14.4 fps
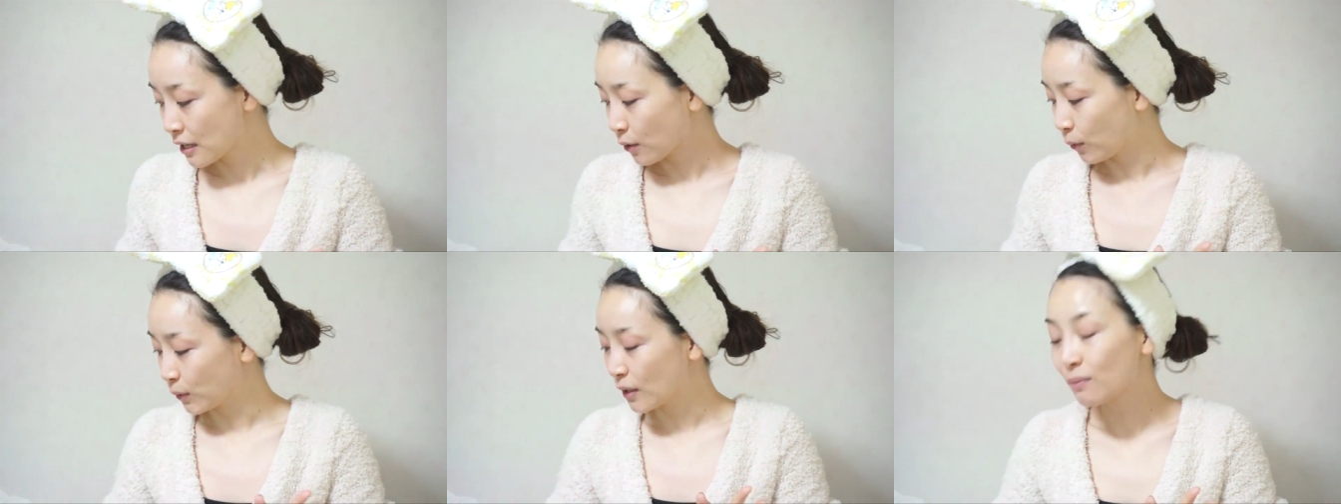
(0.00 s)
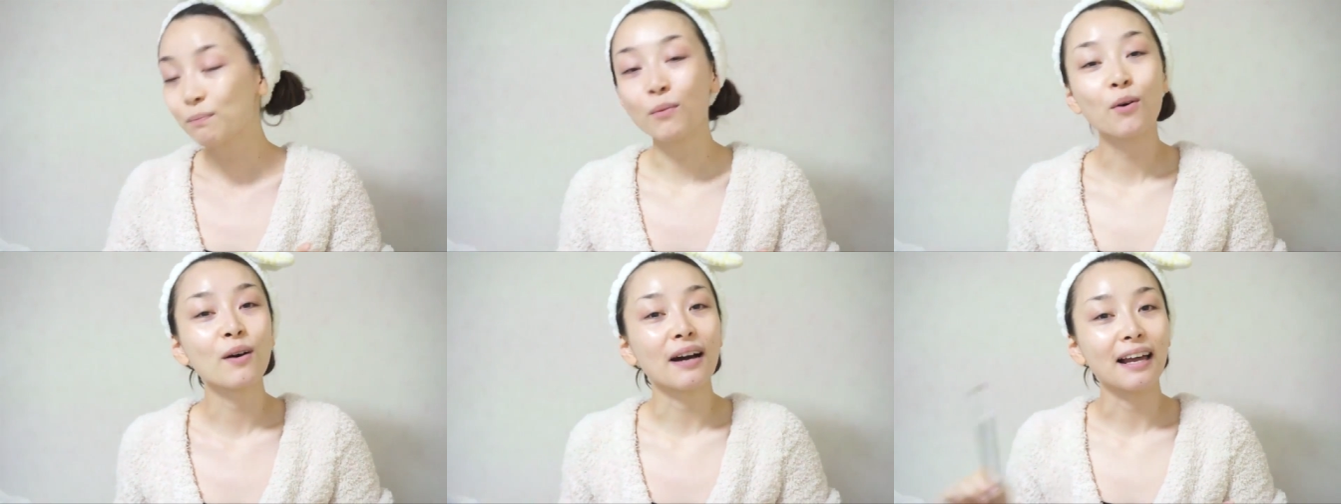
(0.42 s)
この1
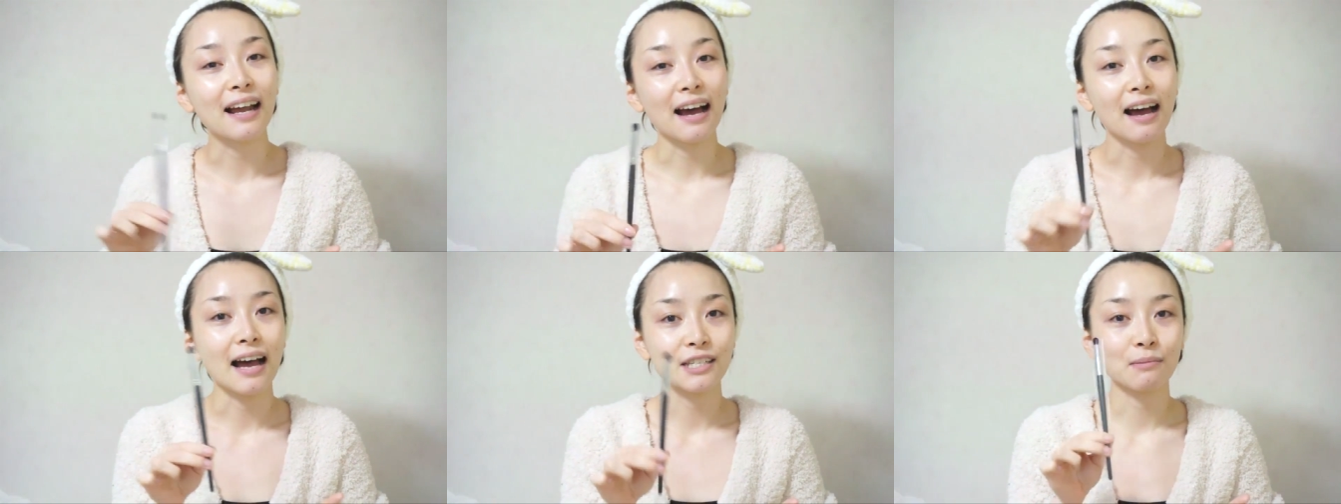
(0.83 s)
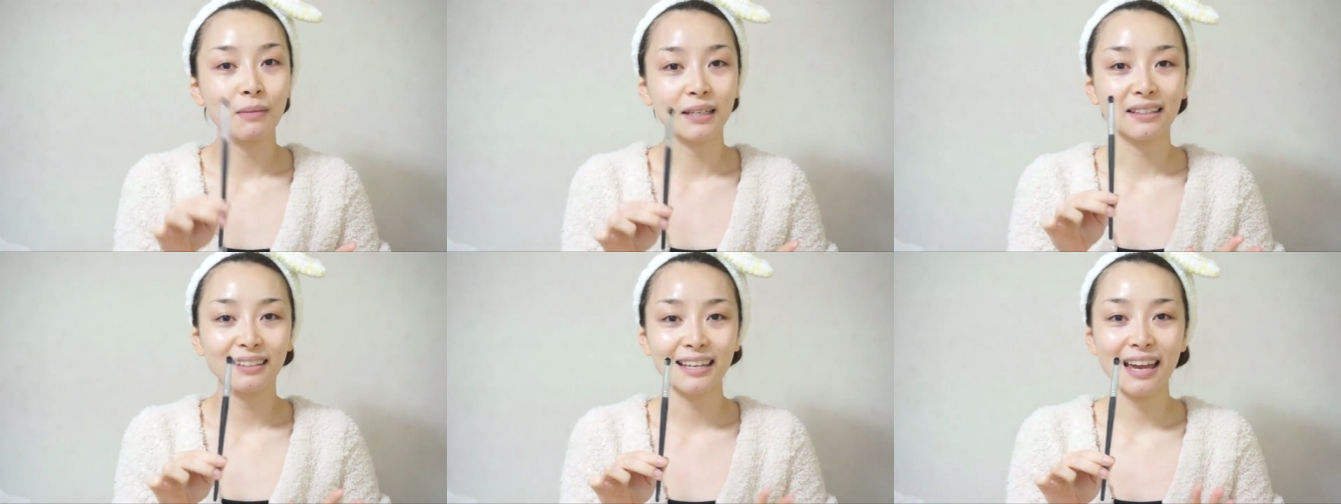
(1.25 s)
本から始
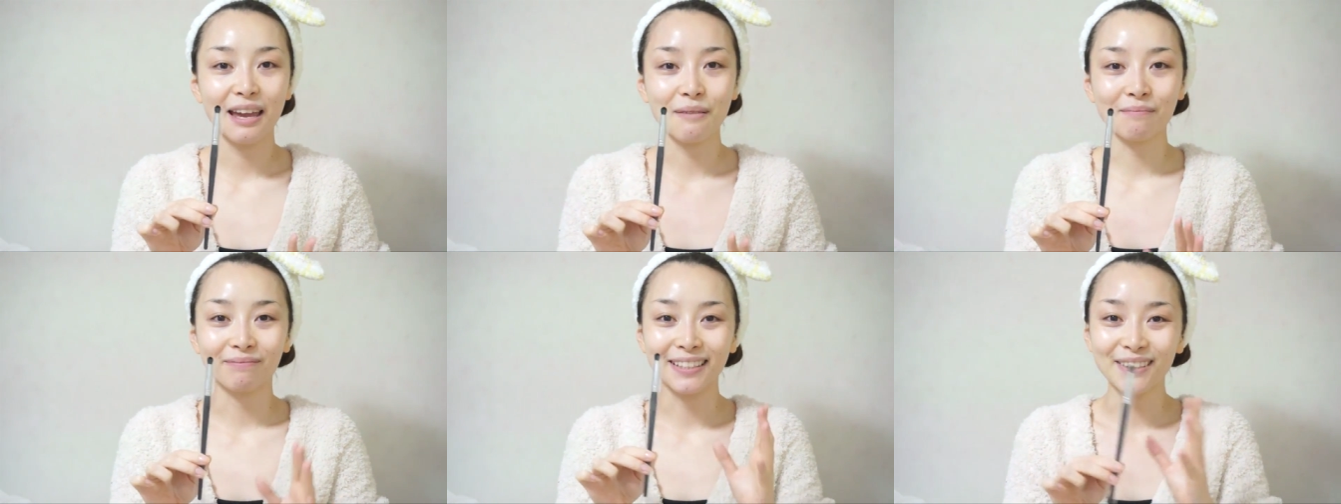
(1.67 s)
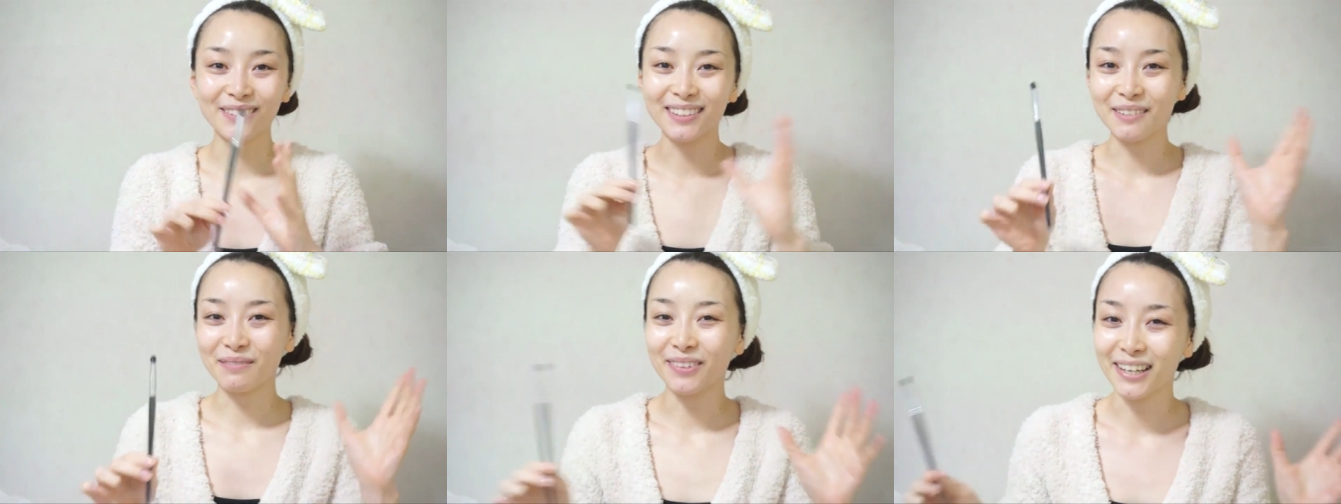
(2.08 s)
まっていろ
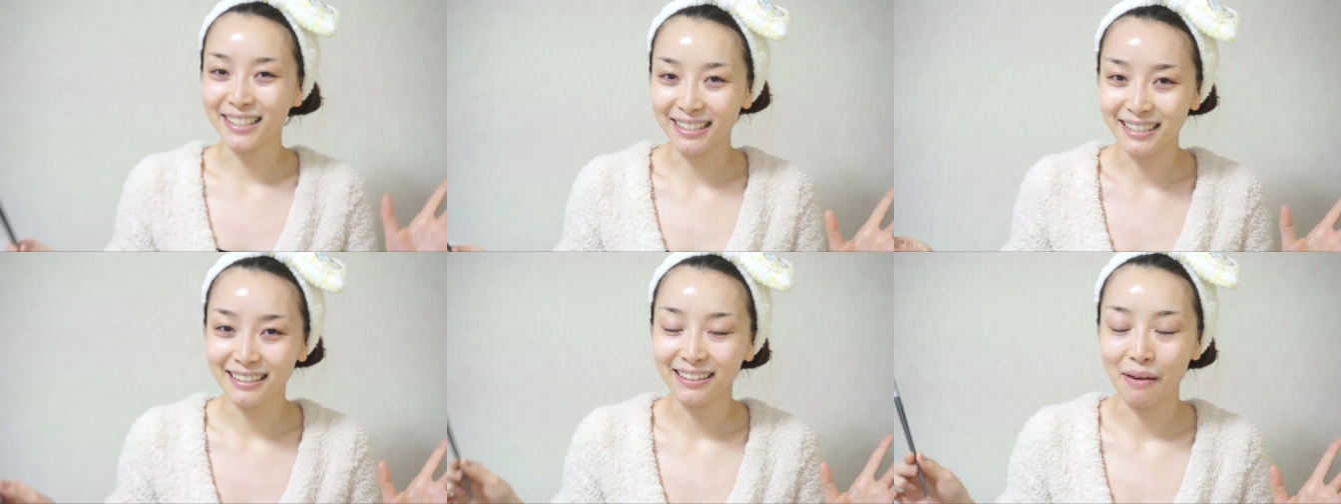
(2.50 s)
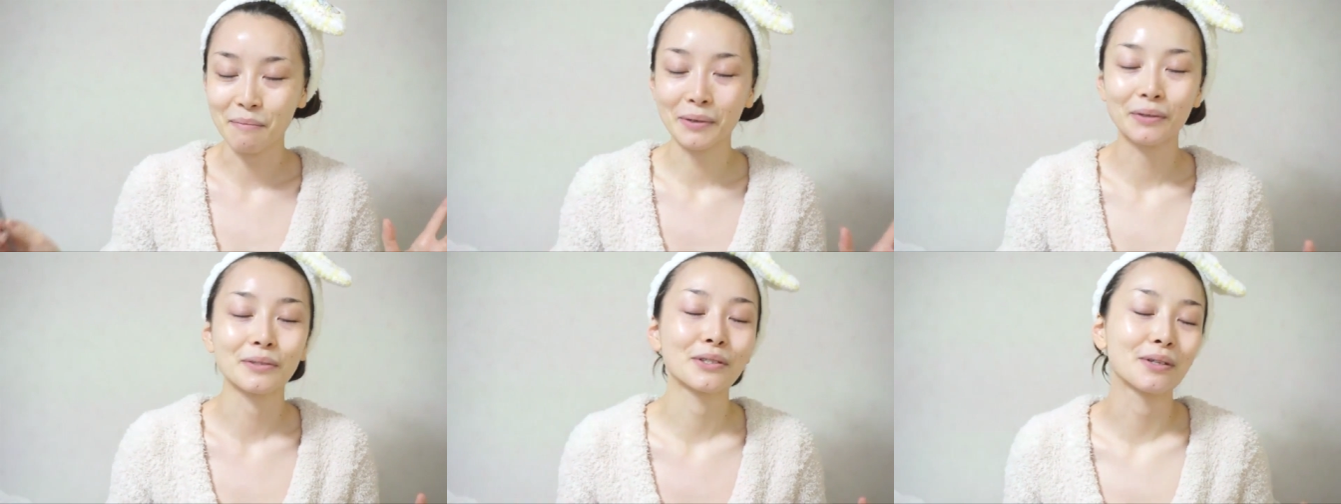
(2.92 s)
んなブラシ
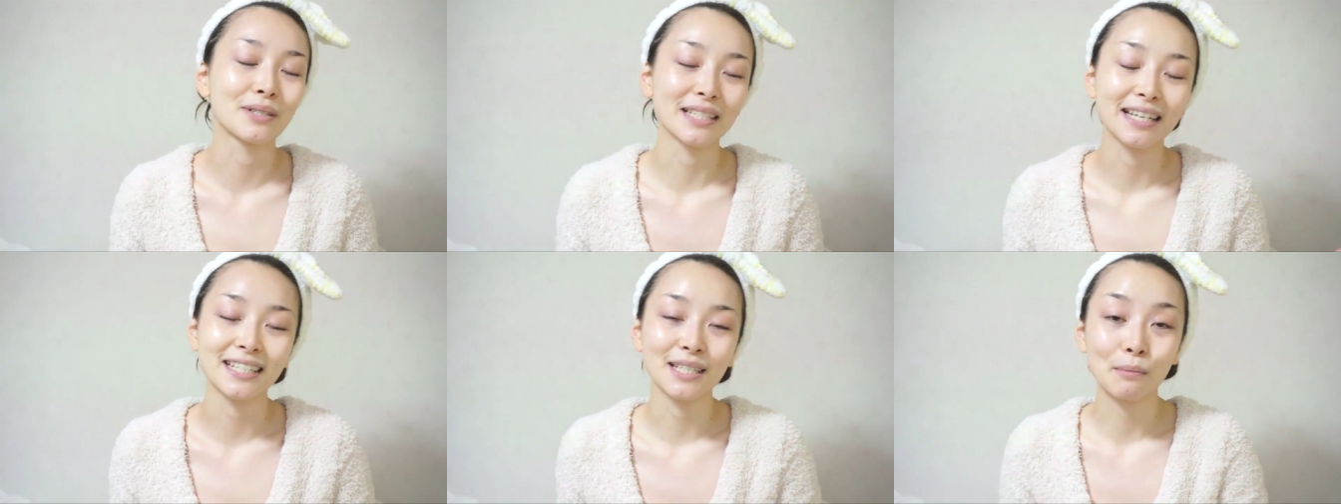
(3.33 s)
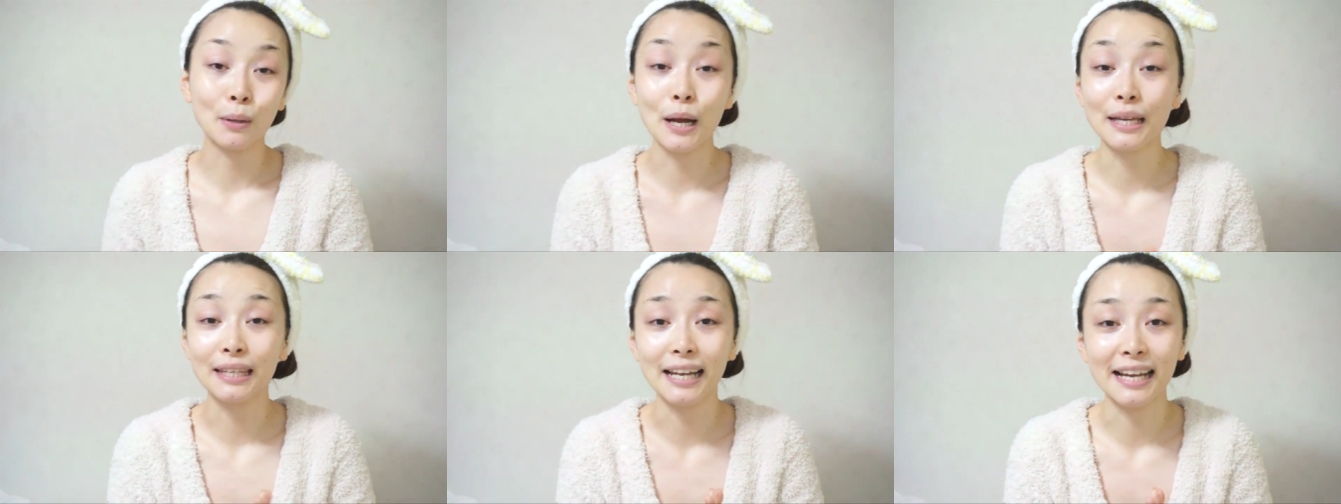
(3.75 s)
の挑戦しても
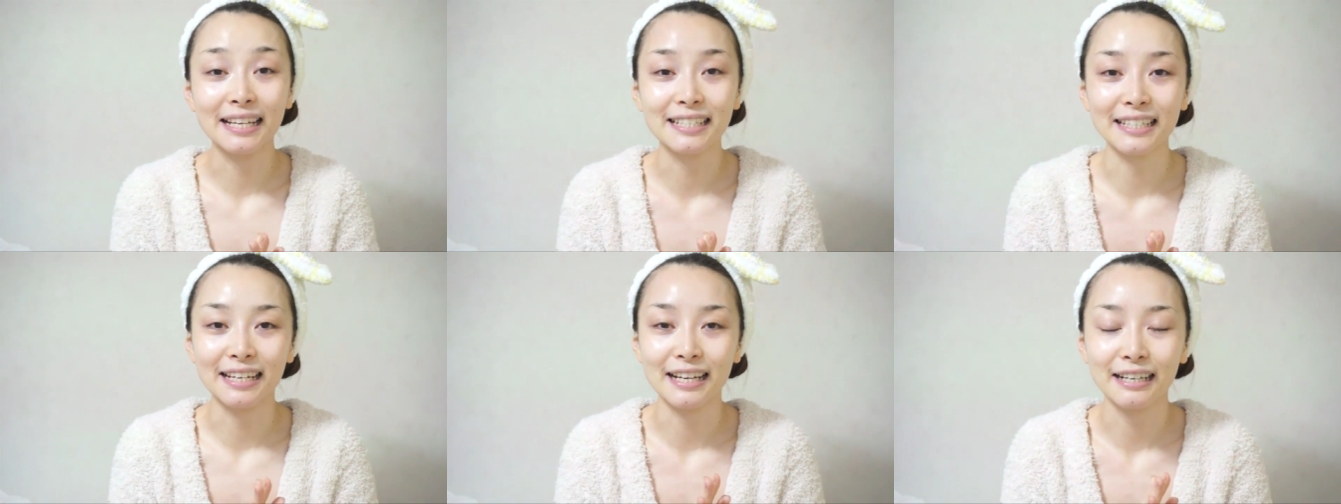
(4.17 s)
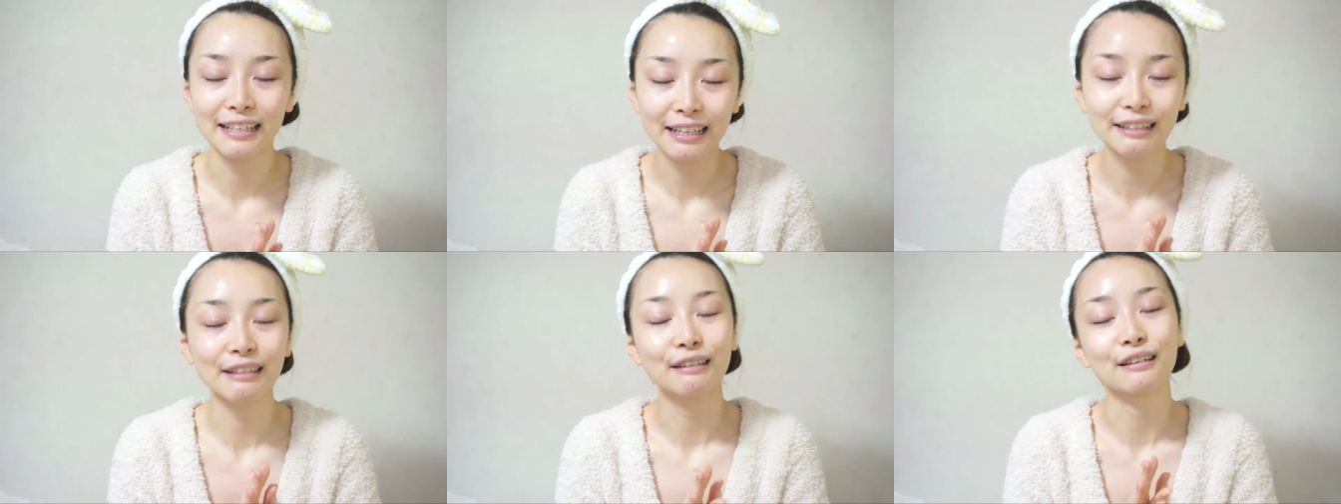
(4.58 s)
らえたらいいんじゃないか
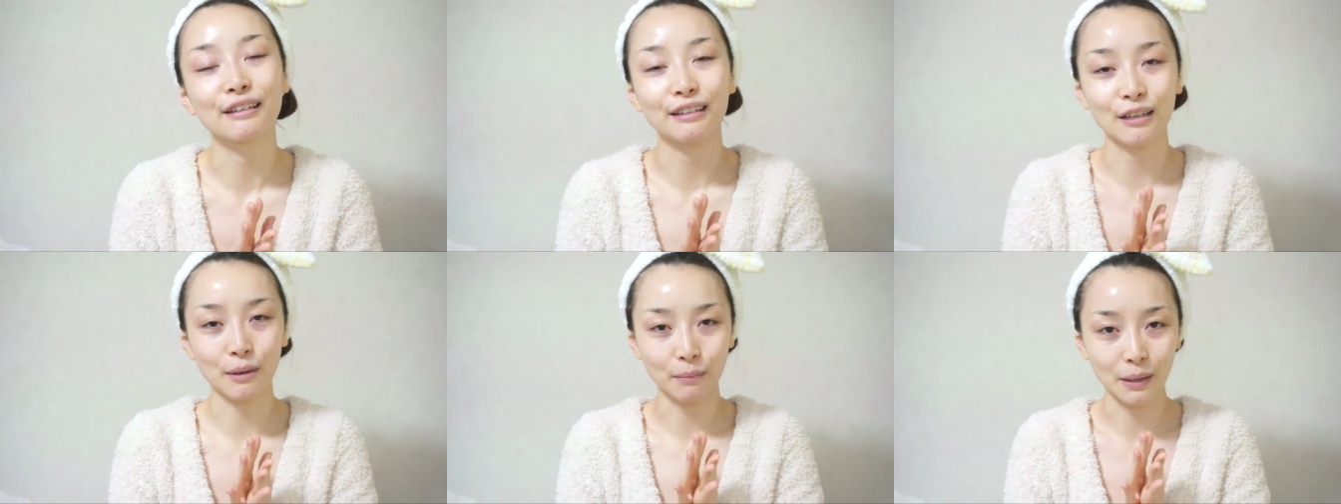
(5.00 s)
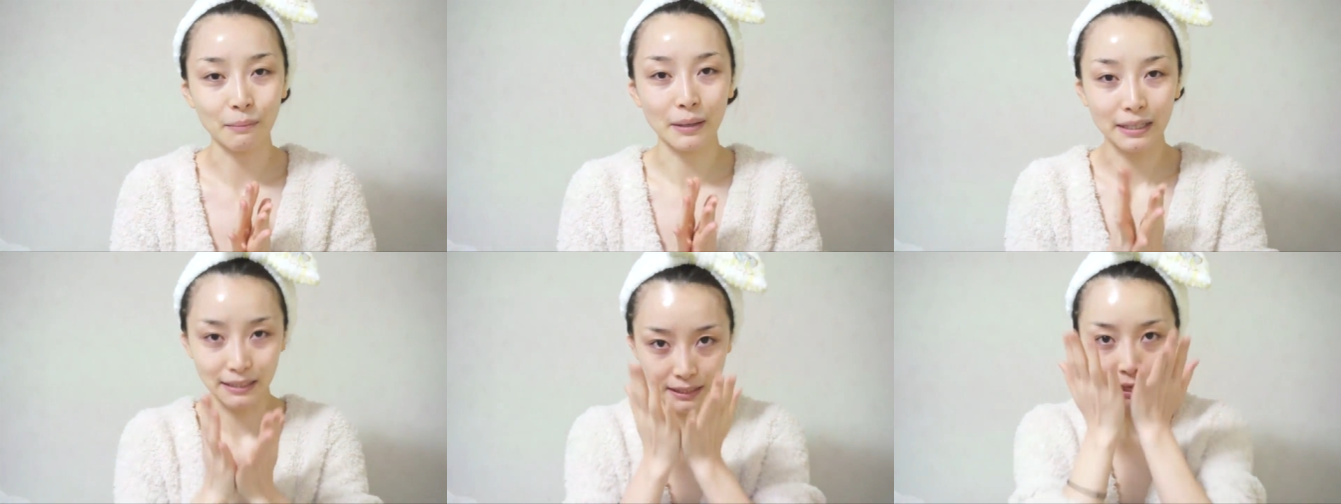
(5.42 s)
なっていうふうに思い
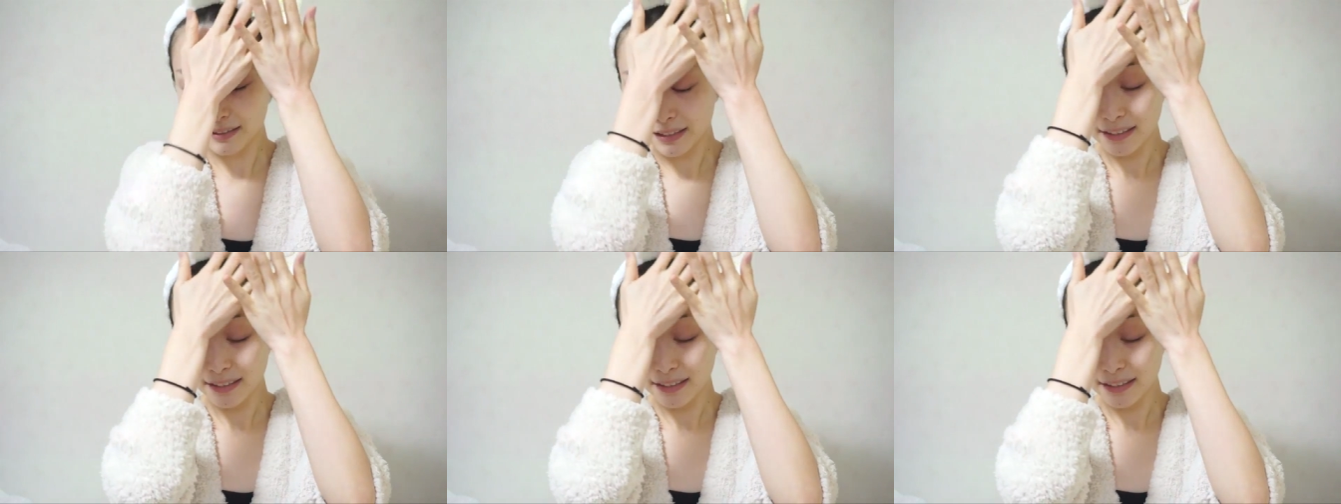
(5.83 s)
ます。